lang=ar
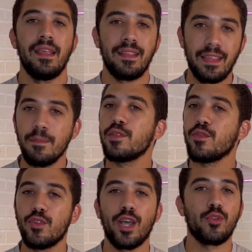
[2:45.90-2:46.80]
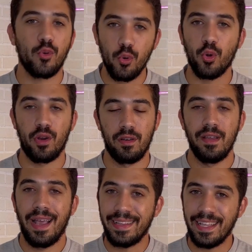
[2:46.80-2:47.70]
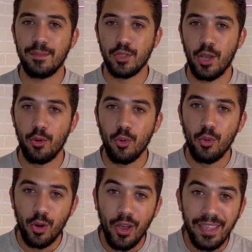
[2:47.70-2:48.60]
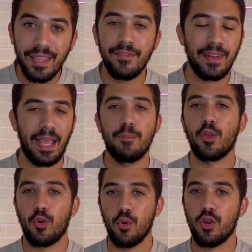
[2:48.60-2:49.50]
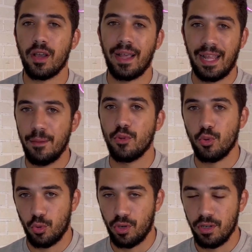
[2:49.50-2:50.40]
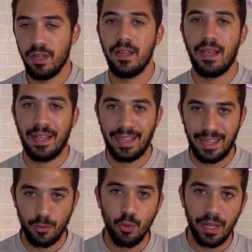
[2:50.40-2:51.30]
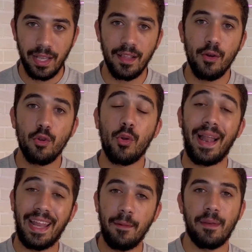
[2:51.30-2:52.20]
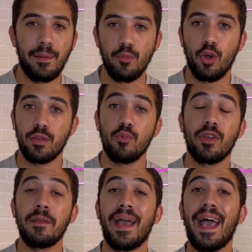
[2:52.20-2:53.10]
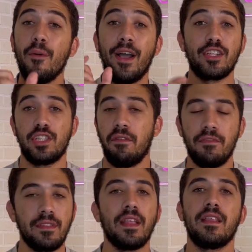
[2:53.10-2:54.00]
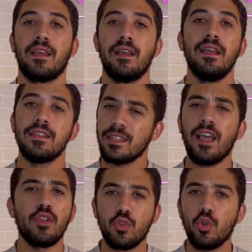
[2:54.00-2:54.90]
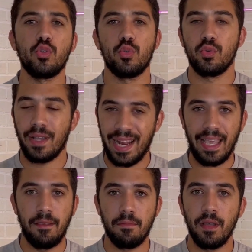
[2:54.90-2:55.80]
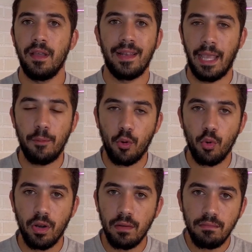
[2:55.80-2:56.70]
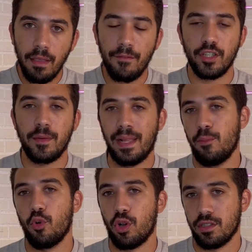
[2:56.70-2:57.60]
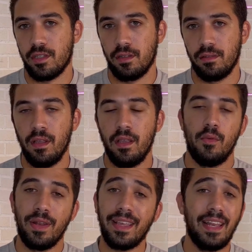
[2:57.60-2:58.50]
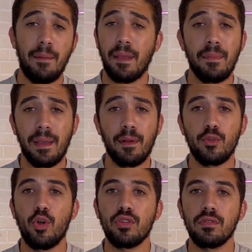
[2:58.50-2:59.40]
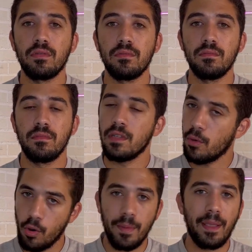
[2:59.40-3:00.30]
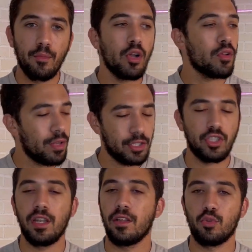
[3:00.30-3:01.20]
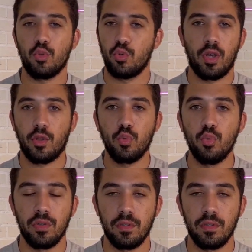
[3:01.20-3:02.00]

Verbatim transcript: دي مش فيديوهات كوره انا هنا مش جاي اقول لكم رايي في لعيبه الكوره كلعيبه كوره انا دوري هنا اقول لكم على اللعيبه يجيب نقط ممكن يبقى اوحش لعيب في الدنيا زي انطونيو كلعيب لعيب كوره ما ينفعش يبقى لعيب كوره اصلا ولكن لعيب كان بيجيب لك نقط لو هو بيجيب نقط اقول لك اشتري انطونيو على طول